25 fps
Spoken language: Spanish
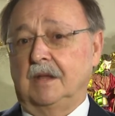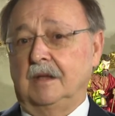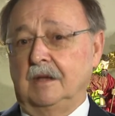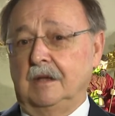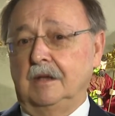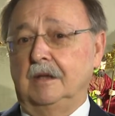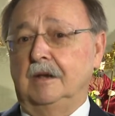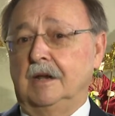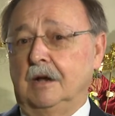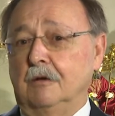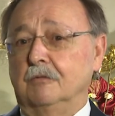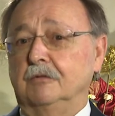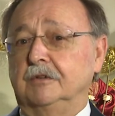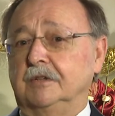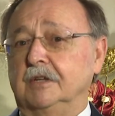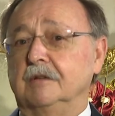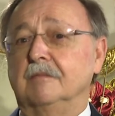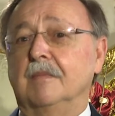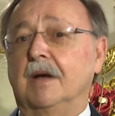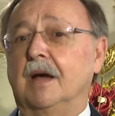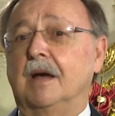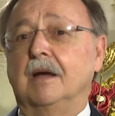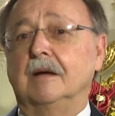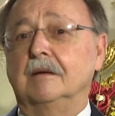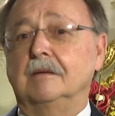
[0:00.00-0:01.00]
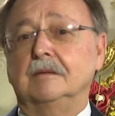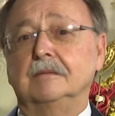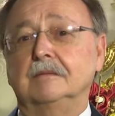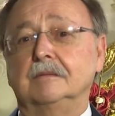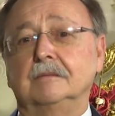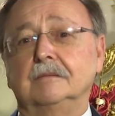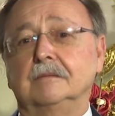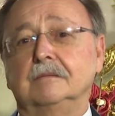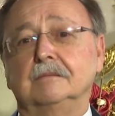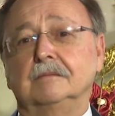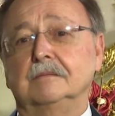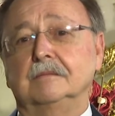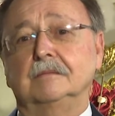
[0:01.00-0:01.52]
Y la última
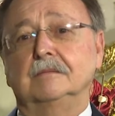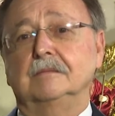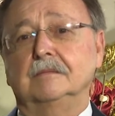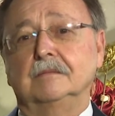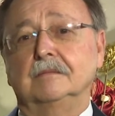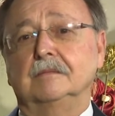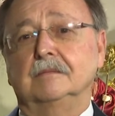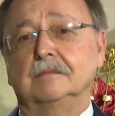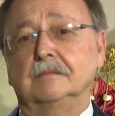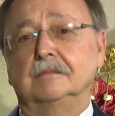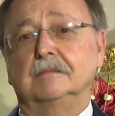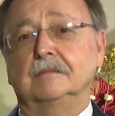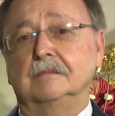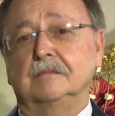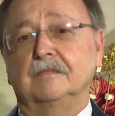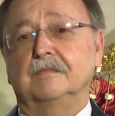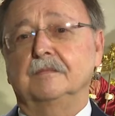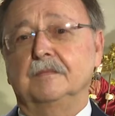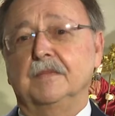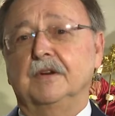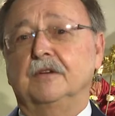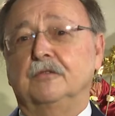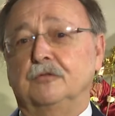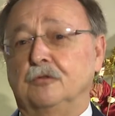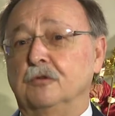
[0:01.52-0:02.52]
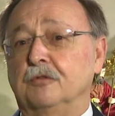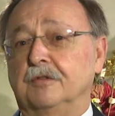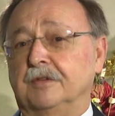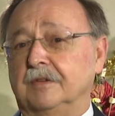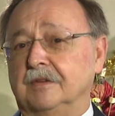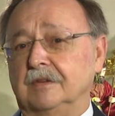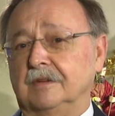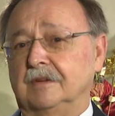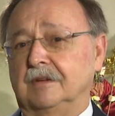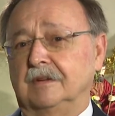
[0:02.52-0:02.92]
virtud